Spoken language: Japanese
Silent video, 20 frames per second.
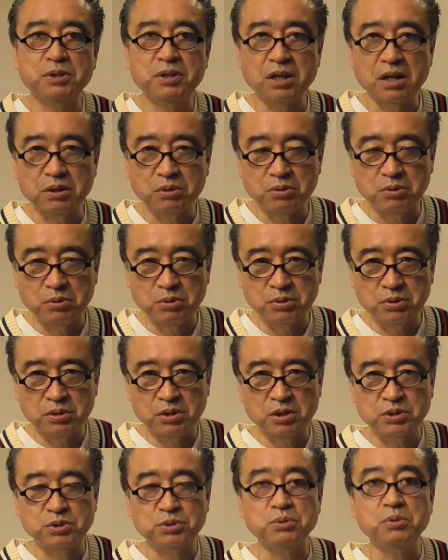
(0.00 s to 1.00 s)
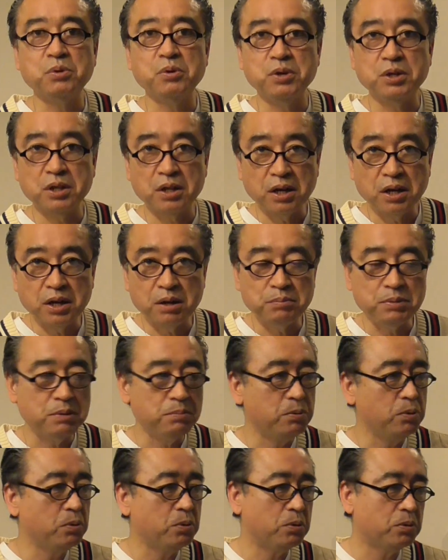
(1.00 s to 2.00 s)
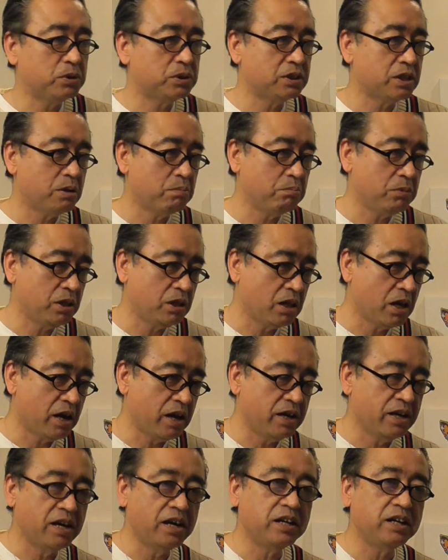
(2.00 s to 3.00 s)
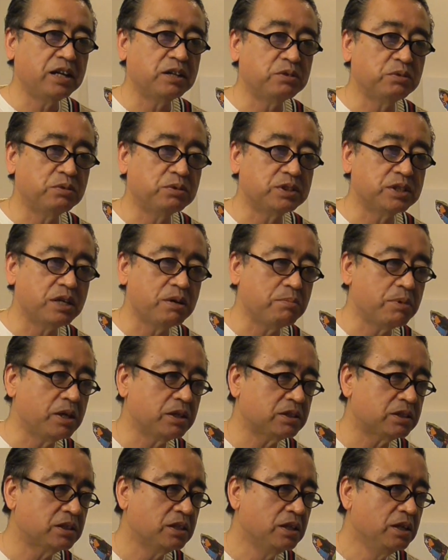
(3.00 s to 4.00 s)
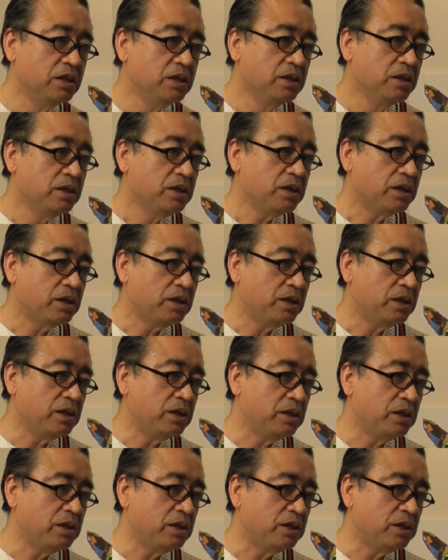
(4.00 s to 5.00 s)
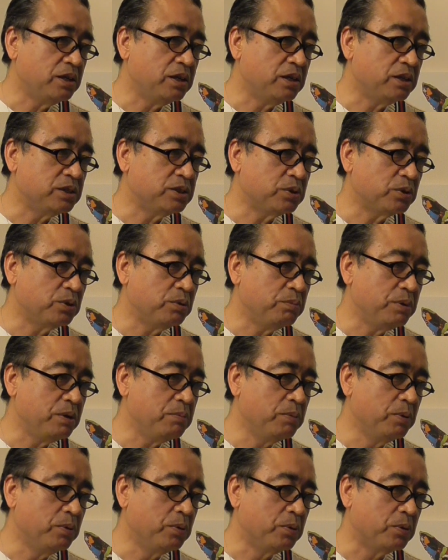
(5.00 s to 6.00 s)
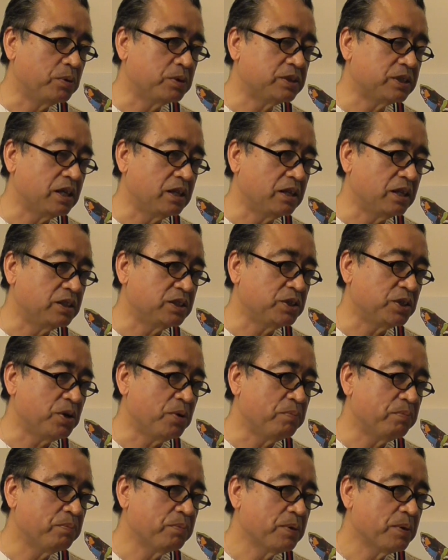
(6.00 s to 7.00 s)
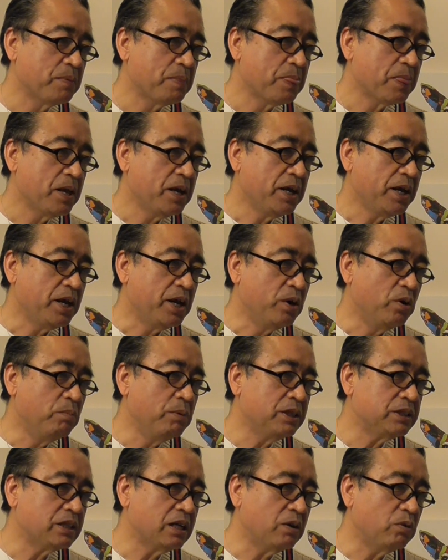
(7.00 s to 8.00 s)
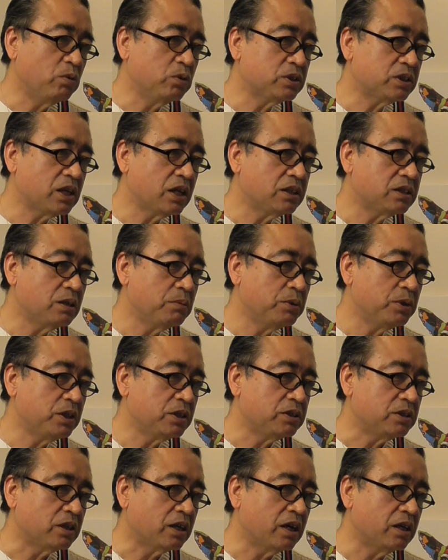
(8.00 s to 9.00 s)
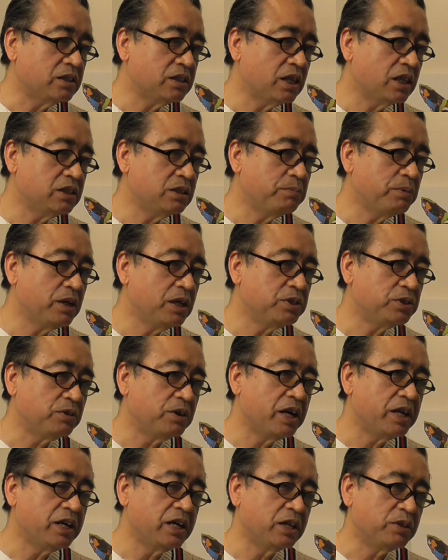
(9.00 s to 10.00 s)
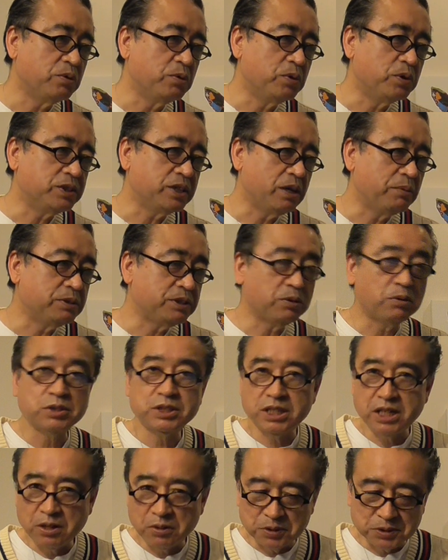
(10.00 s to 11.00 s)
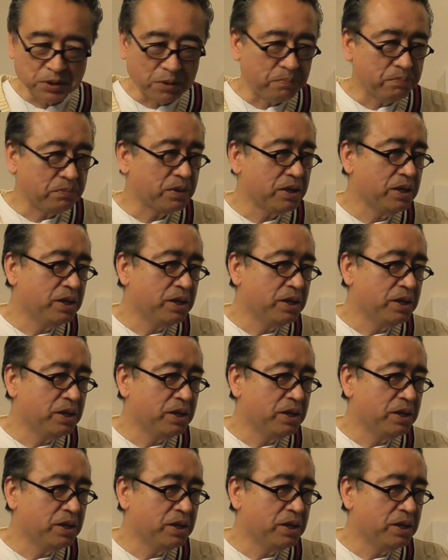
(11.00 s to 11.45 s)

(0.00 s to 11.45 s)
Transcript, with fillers: も担当ってすごいね美貌録さんみたいありがとうございますえー、その美貌録さんですよ、えー、お前さんお疲れ様ですカズラジバージョンありがとうございますこちらこそ、